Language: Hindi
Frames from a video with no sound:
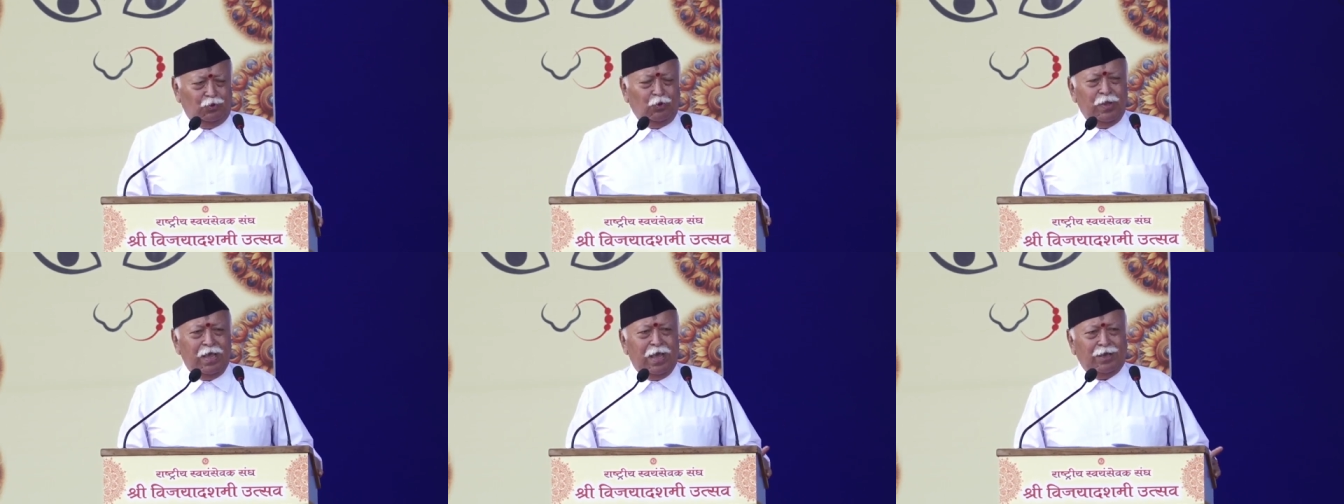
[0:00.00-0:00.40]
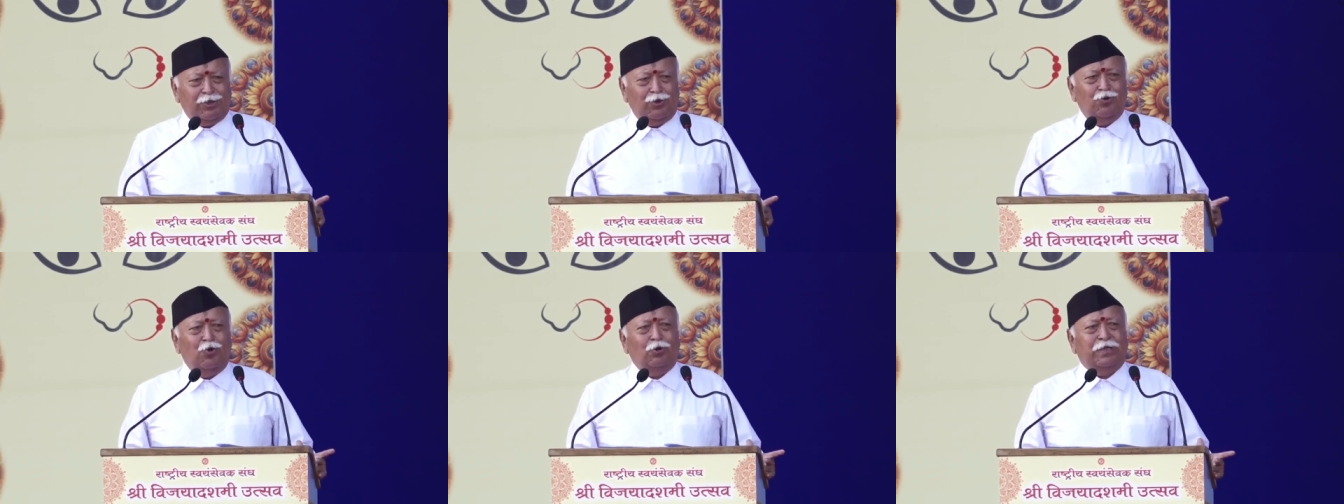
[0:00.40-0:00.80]
दुनिया
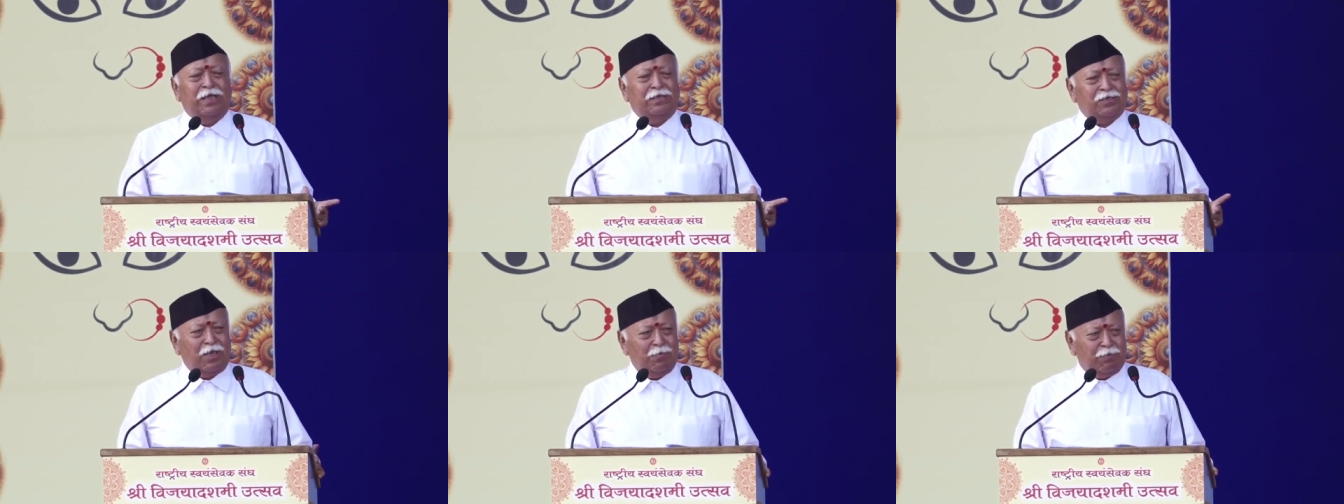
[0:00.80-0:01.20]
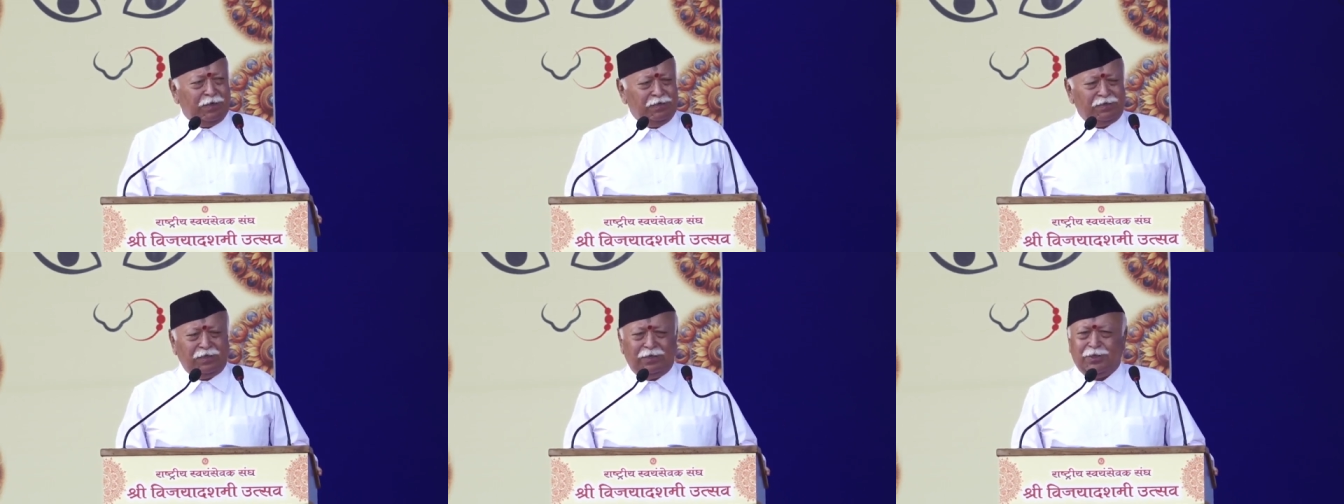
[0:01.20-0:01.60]
की हो देश की
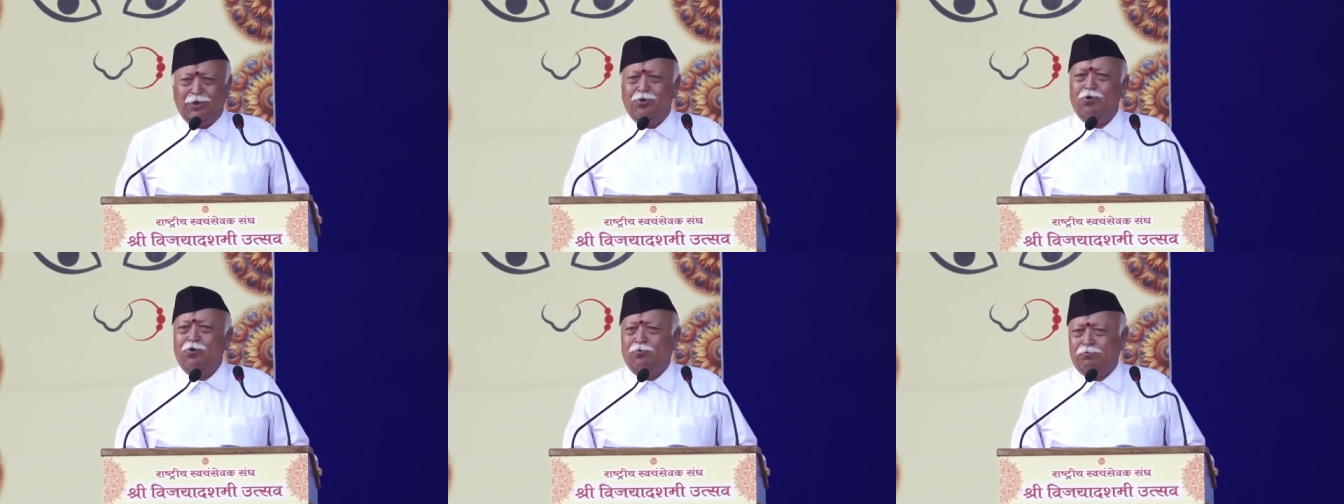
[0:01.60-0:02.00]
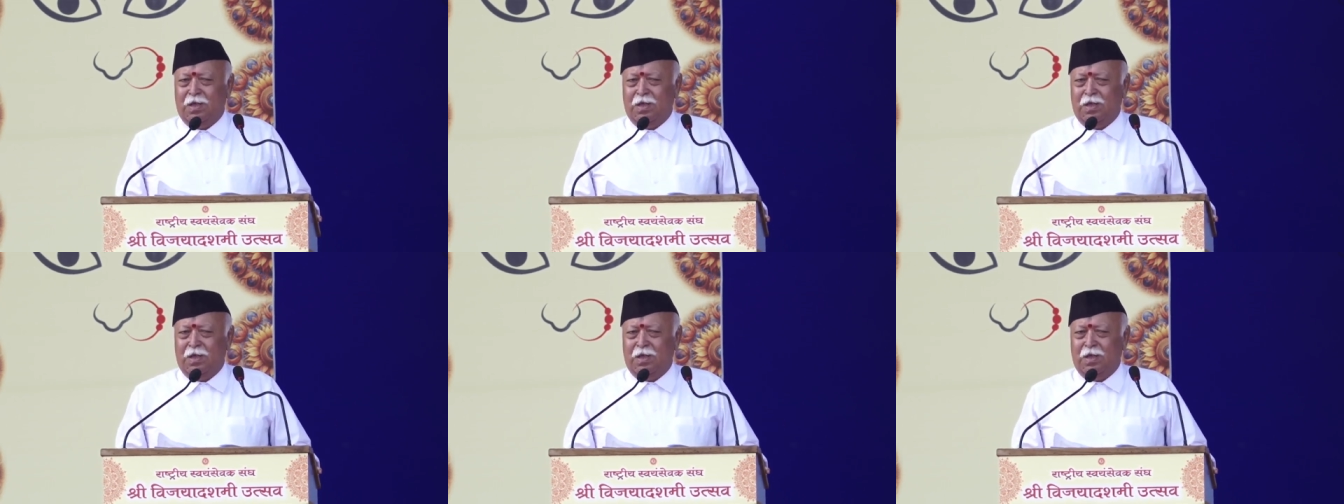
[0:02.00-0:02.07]
परिस्थिति हो